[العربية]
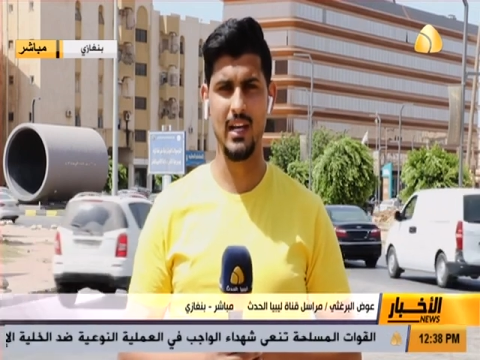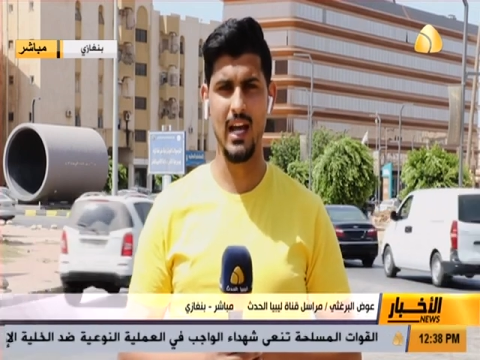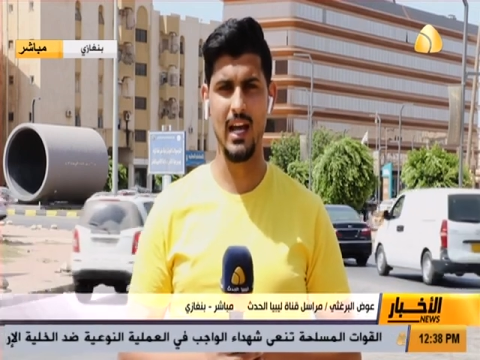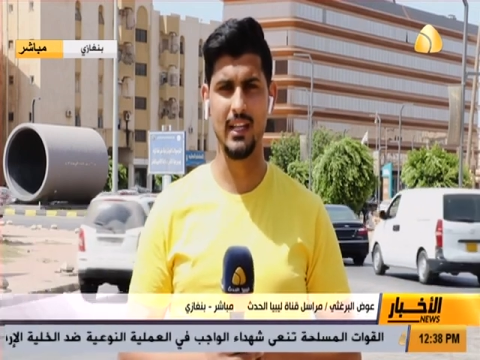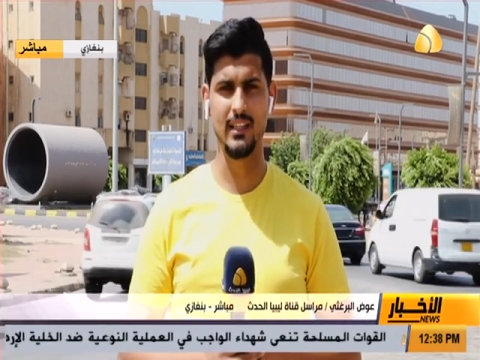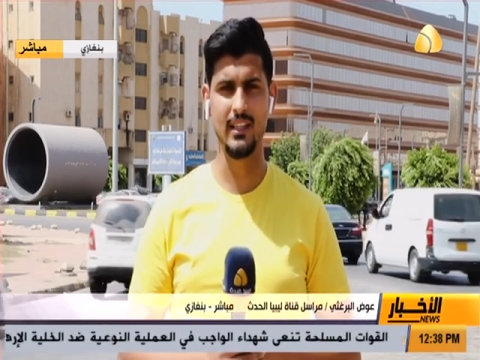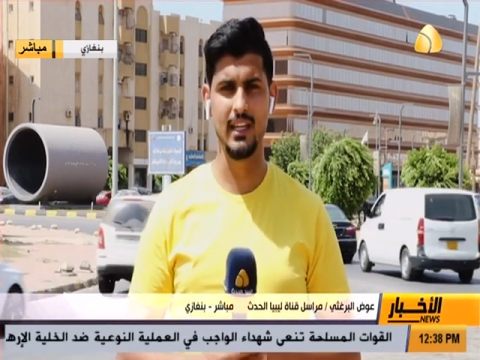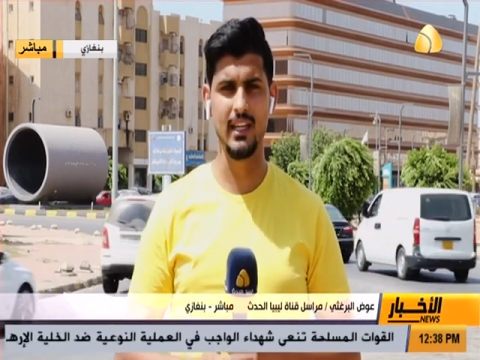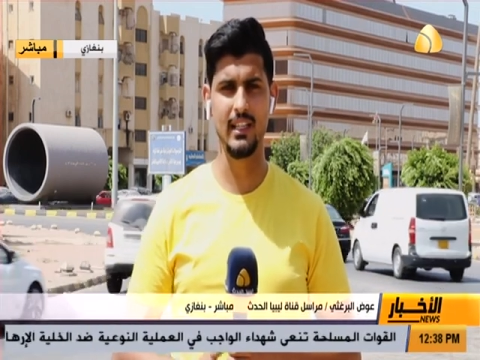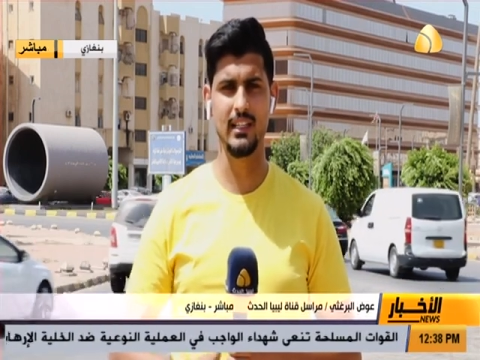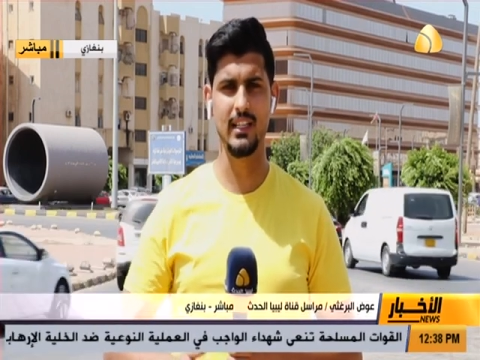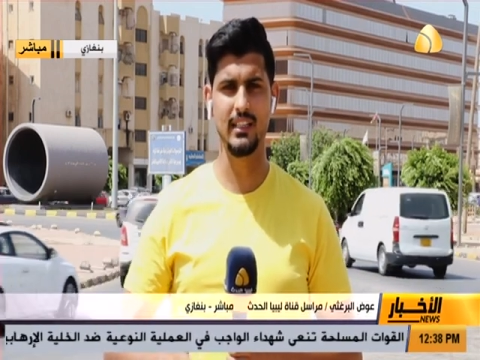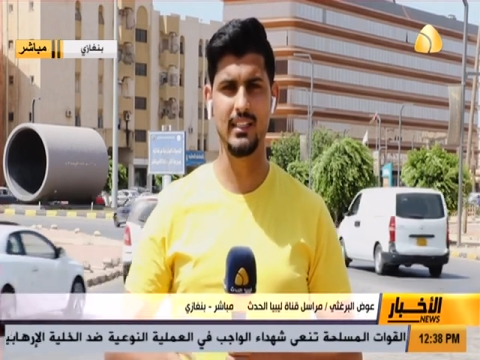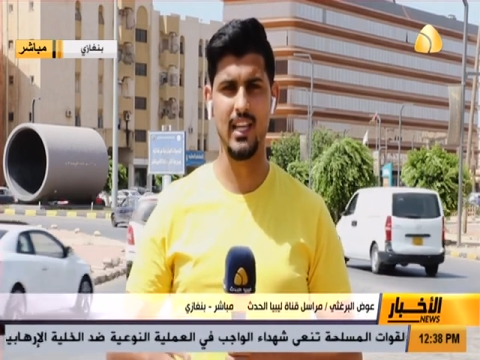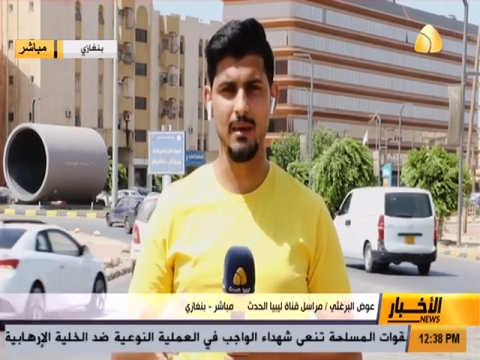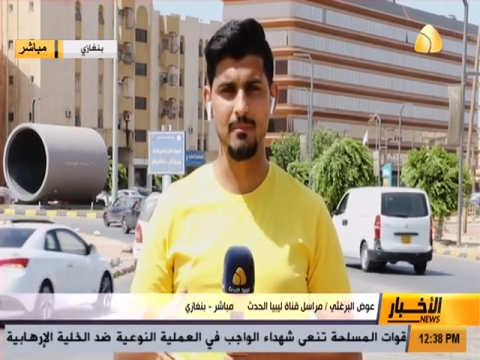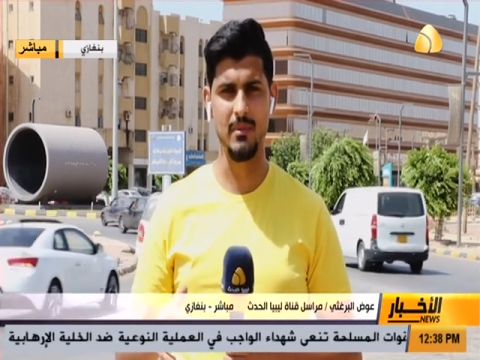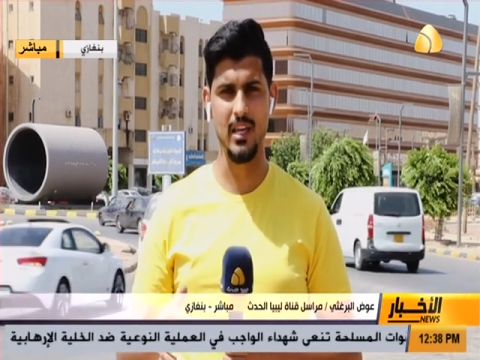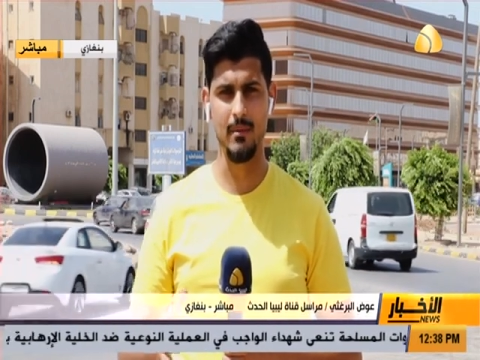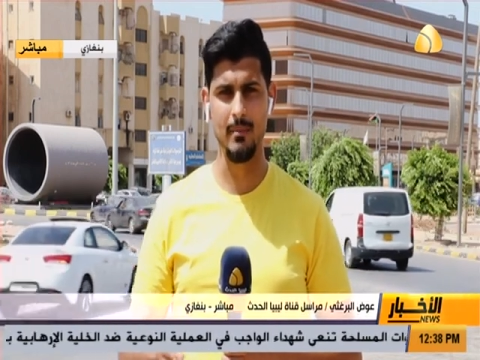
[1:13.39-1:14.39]
حديد
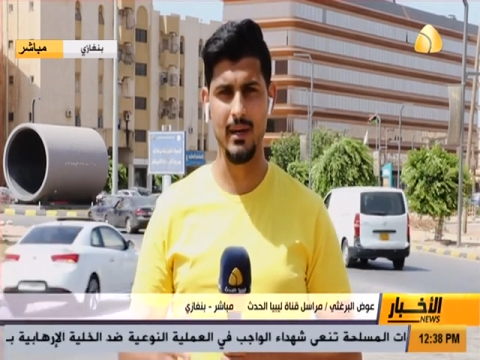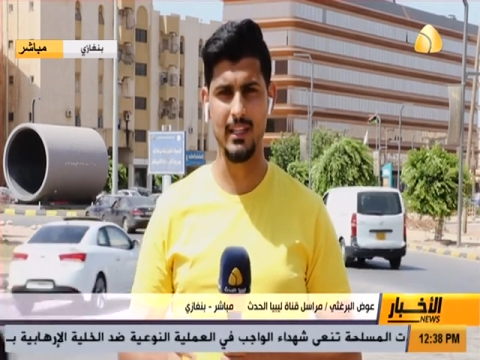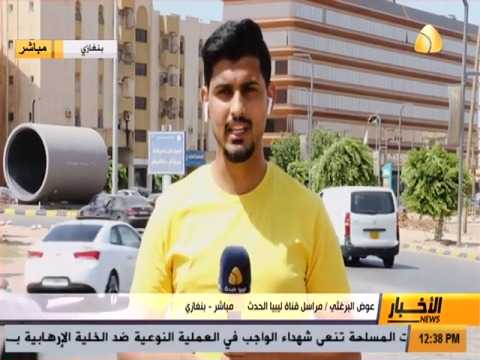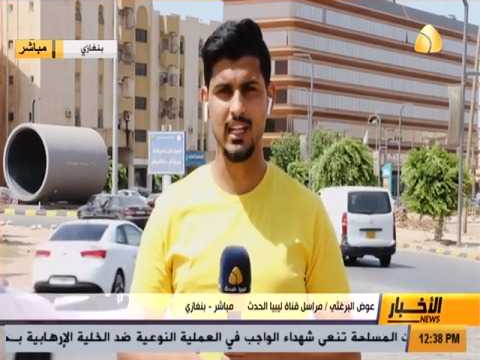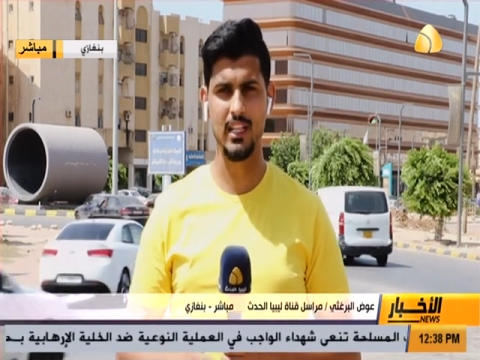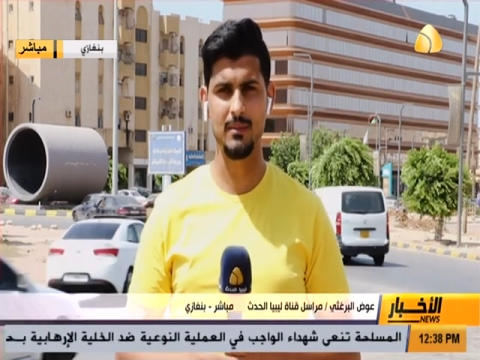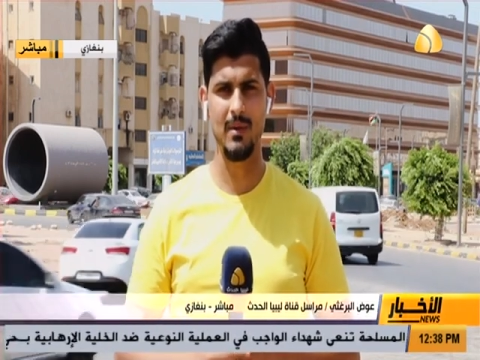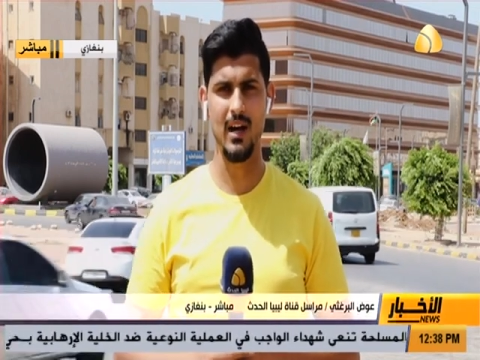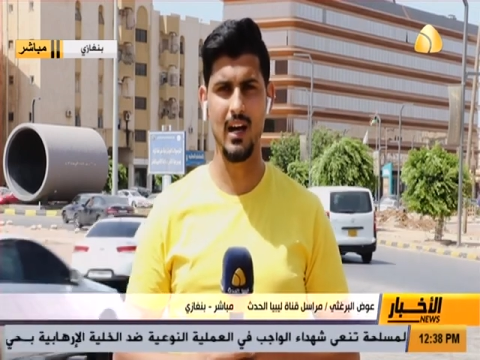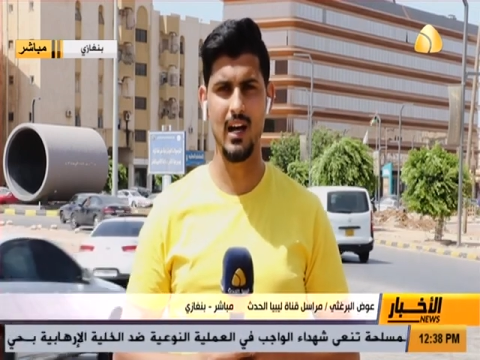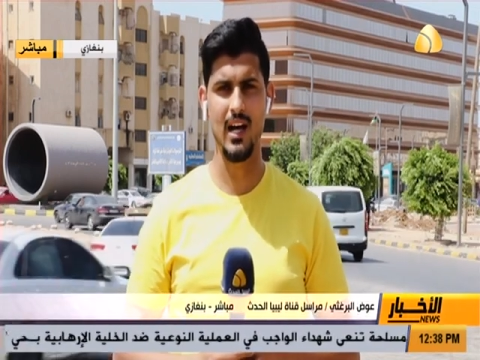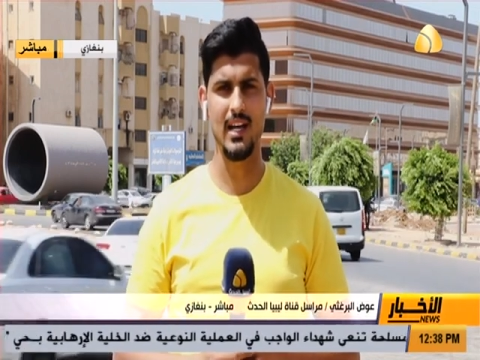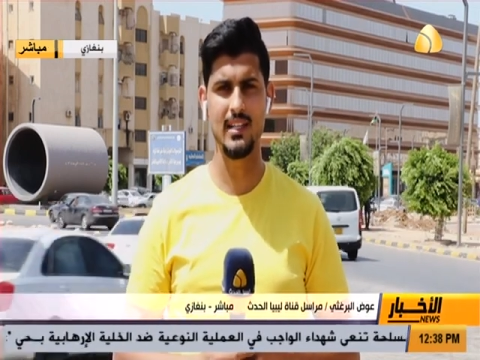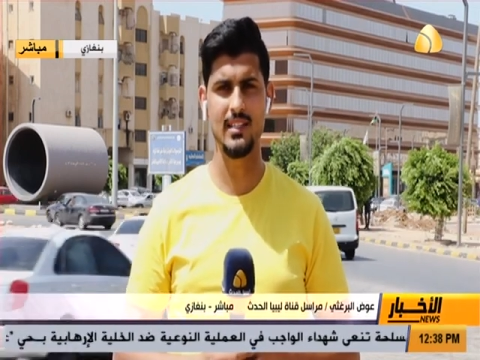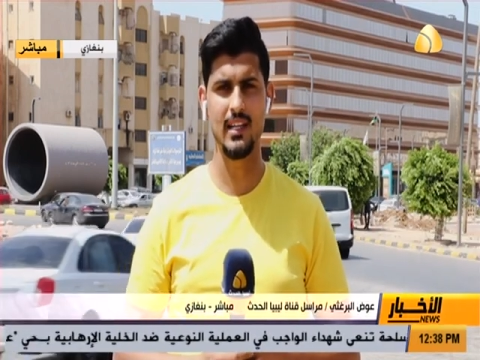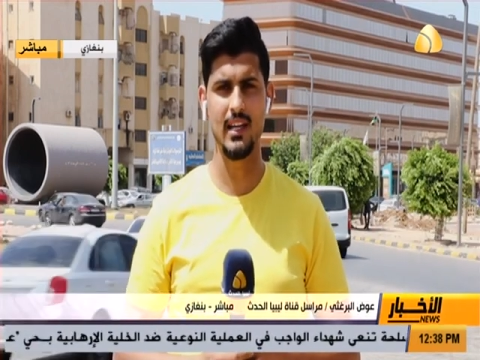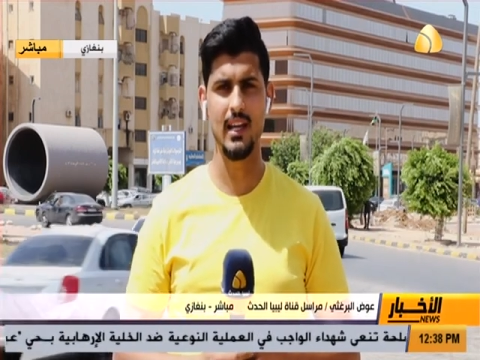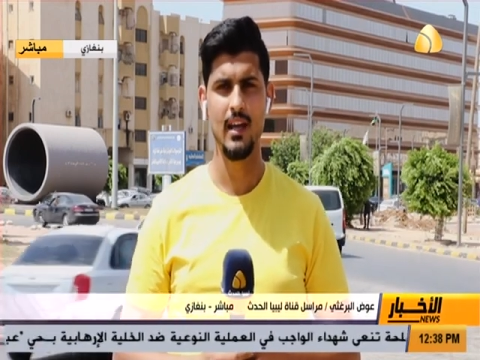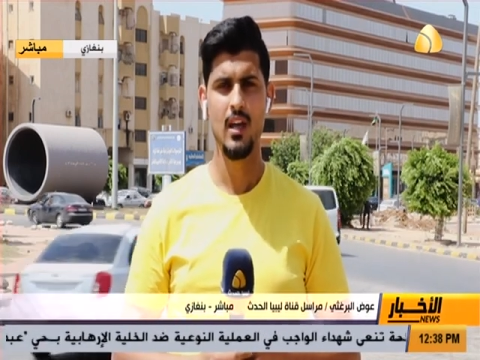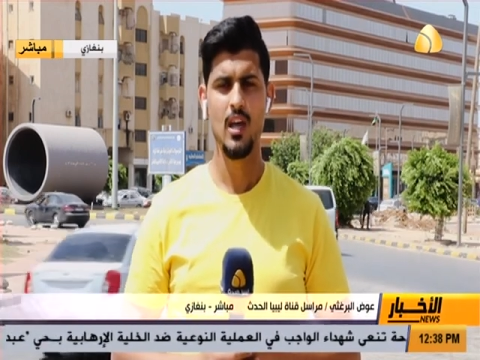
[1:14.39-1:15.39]
لتأميم مدينة
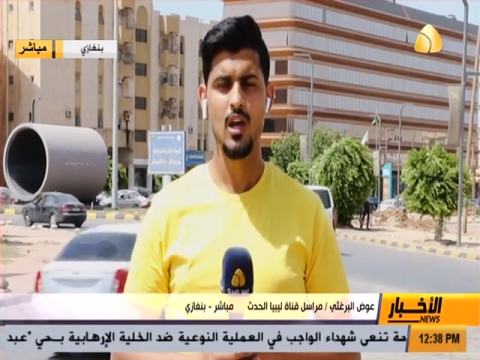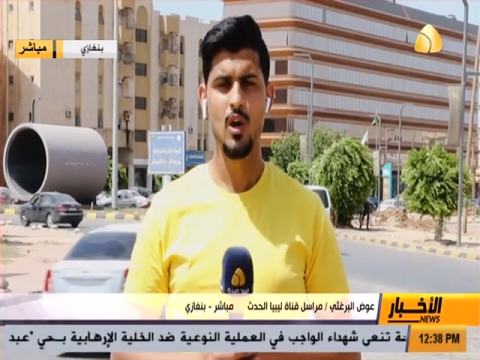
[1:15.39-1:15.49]
بنغازي